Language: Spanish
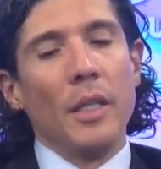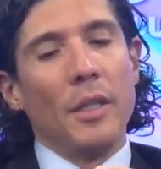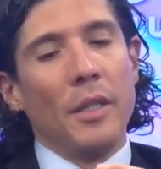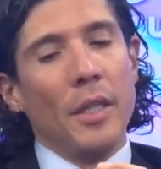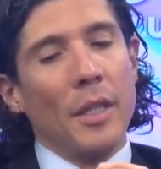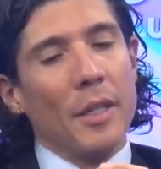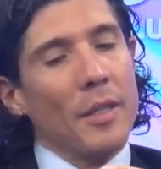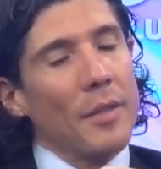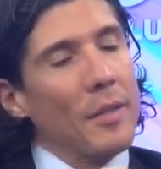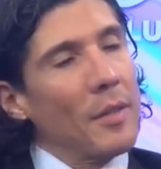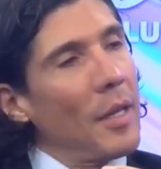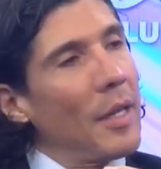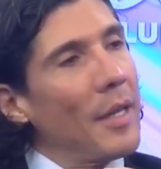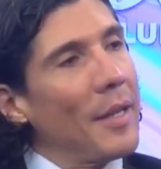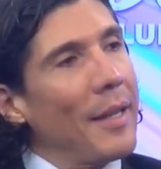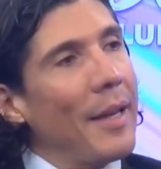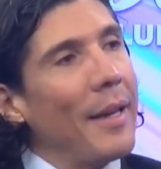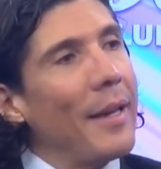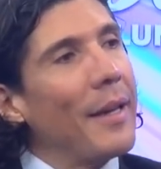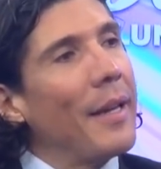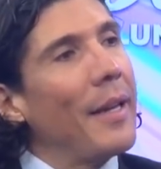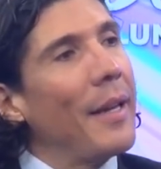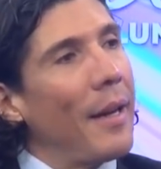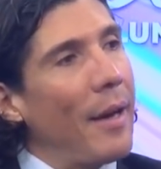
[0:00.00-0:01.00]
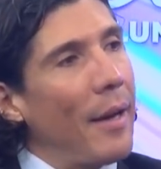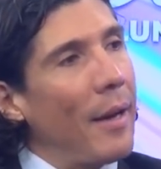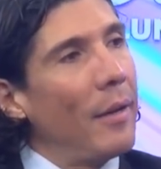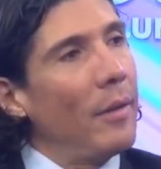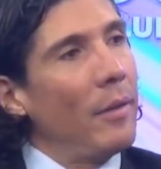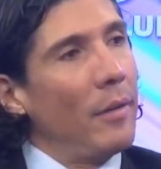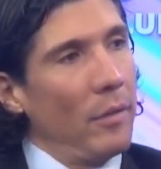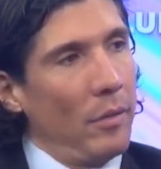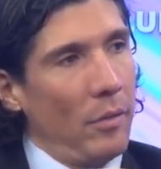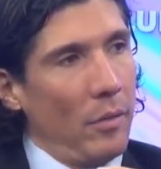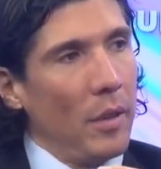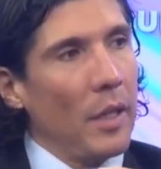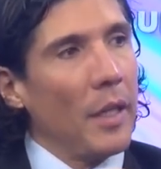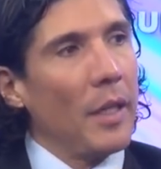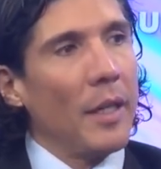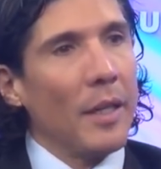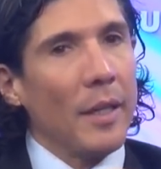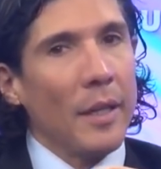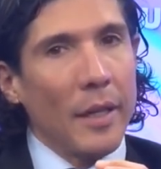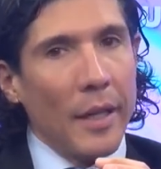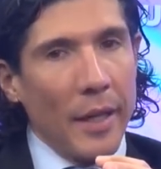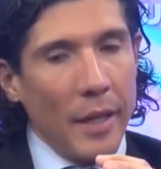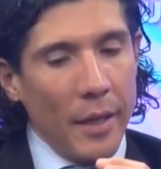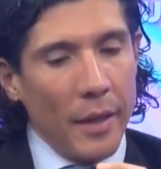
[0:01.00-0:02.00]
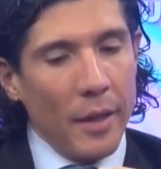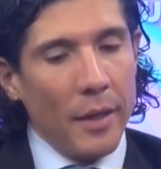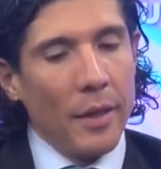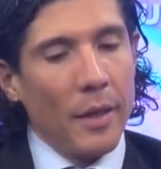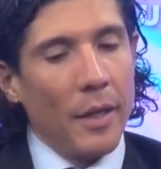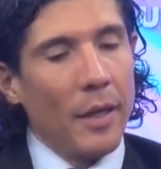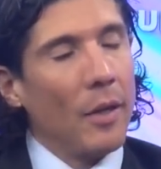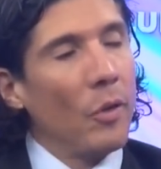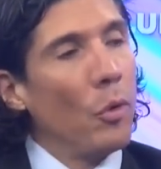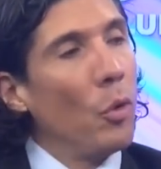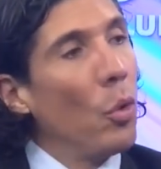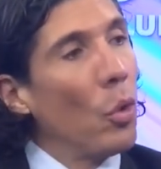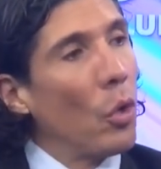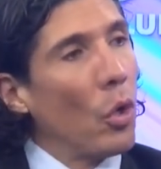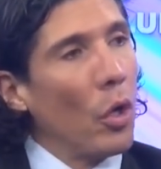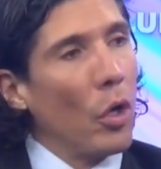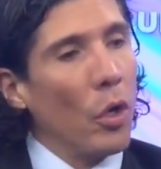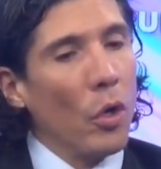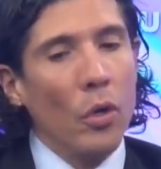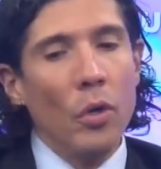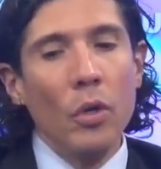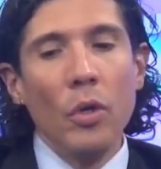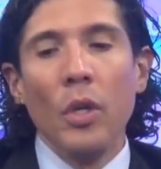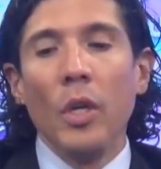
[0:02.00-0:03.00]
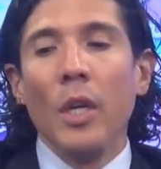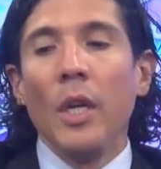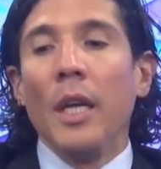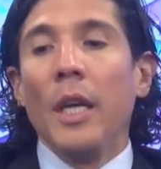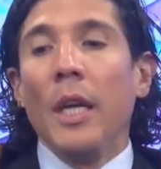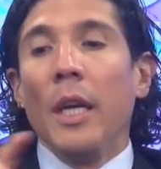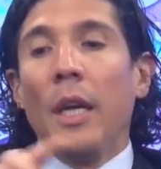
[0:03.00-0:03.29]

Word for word: y tienes el DNA en el, núcleo,